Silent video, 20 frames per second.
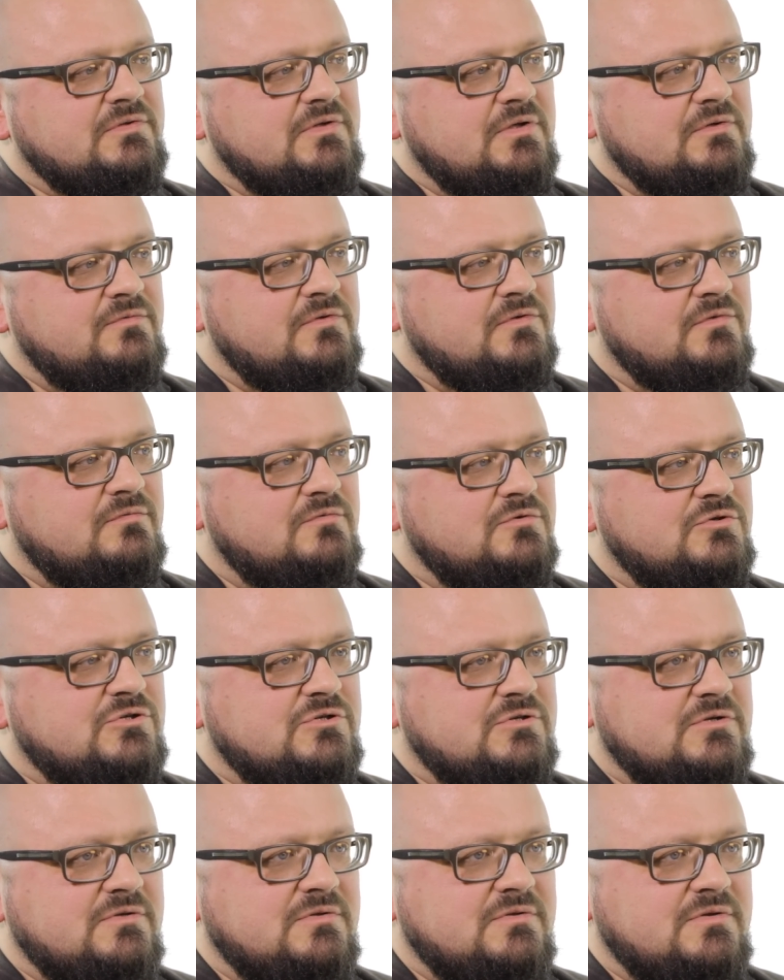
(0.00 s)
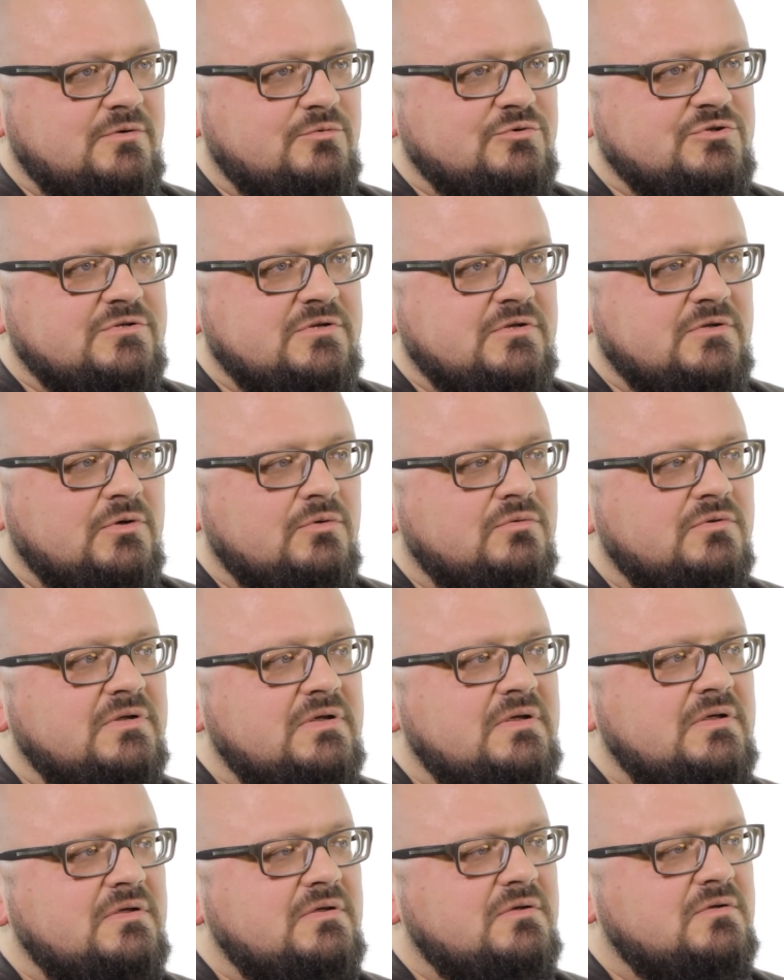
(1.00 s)
соответствующие научные
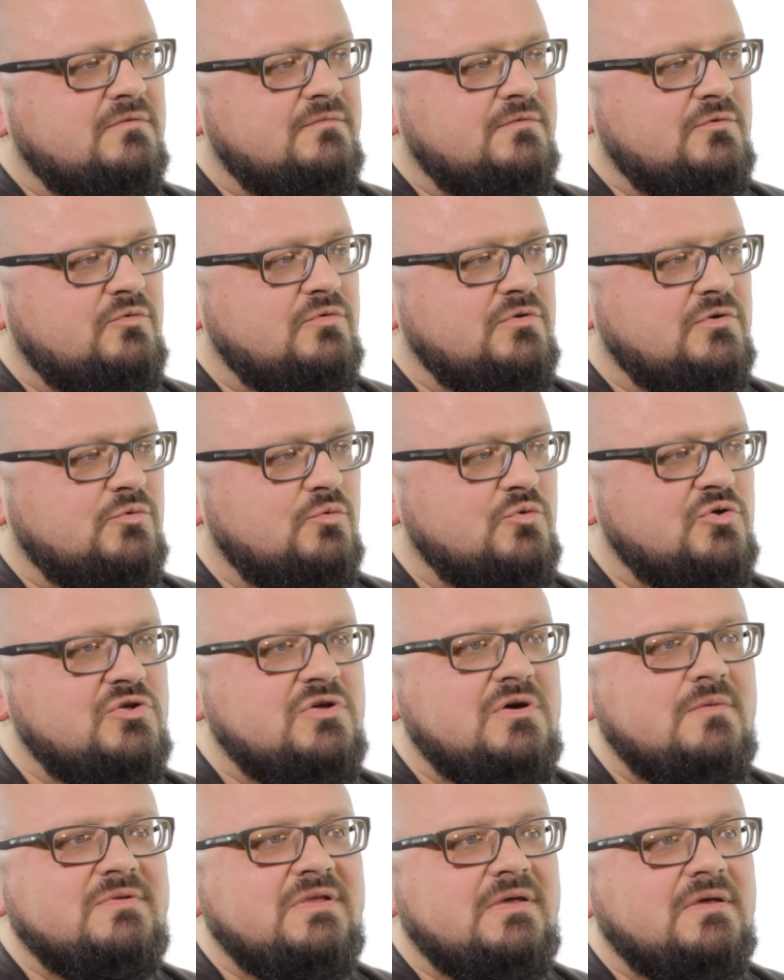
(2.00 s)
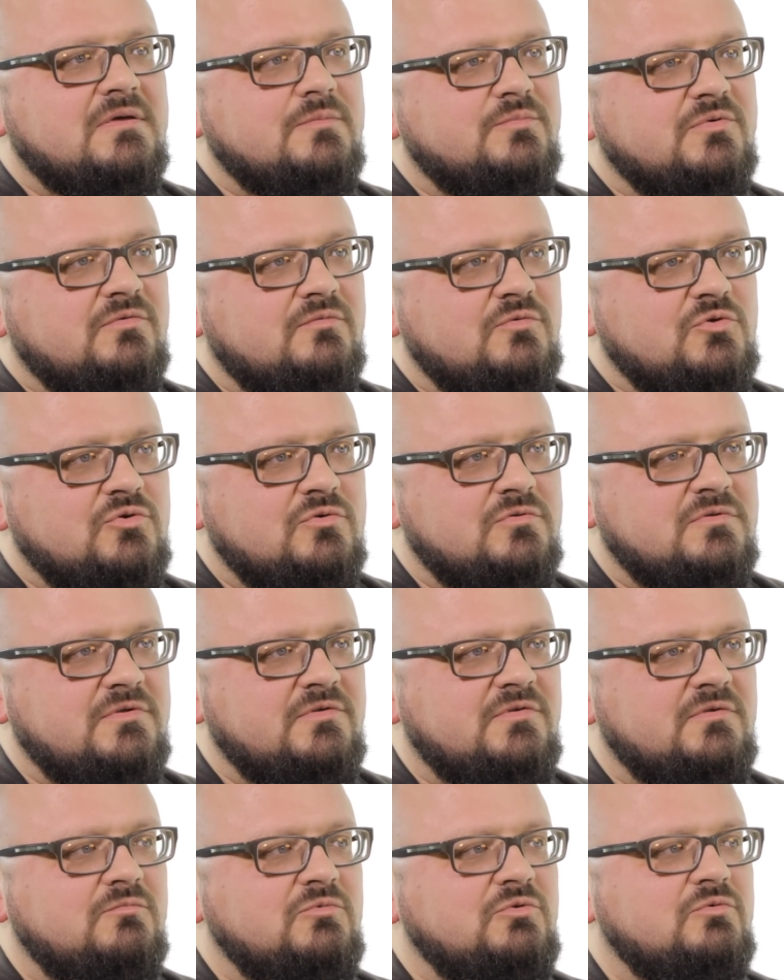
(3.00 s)
труды, выходят учебники,
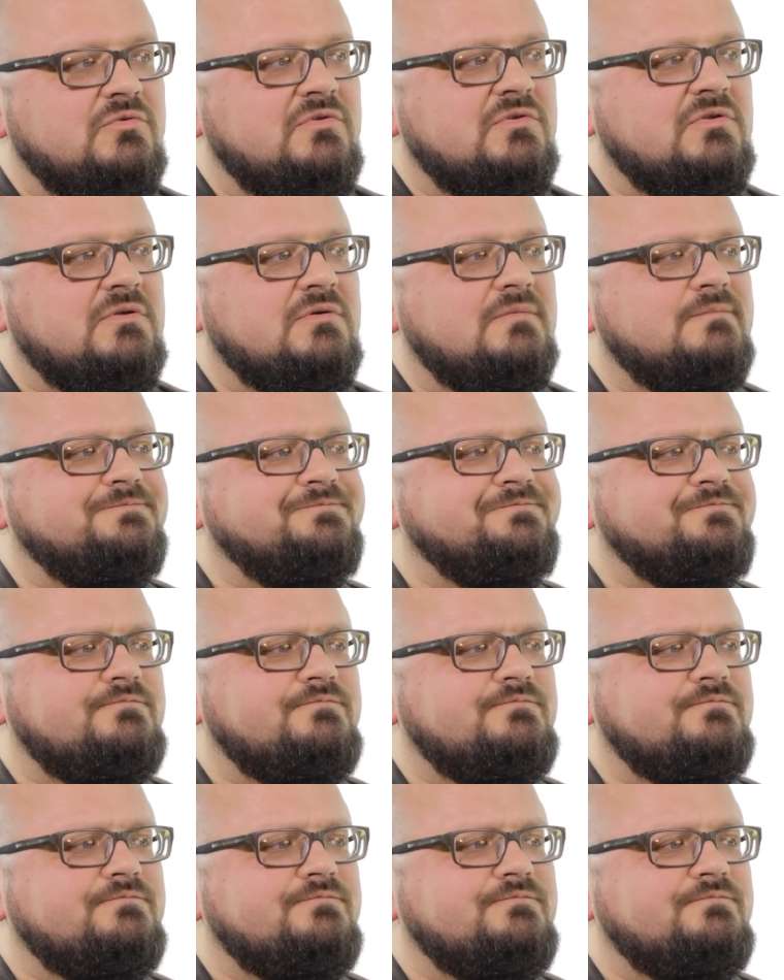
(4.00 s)
посвященные семиотике.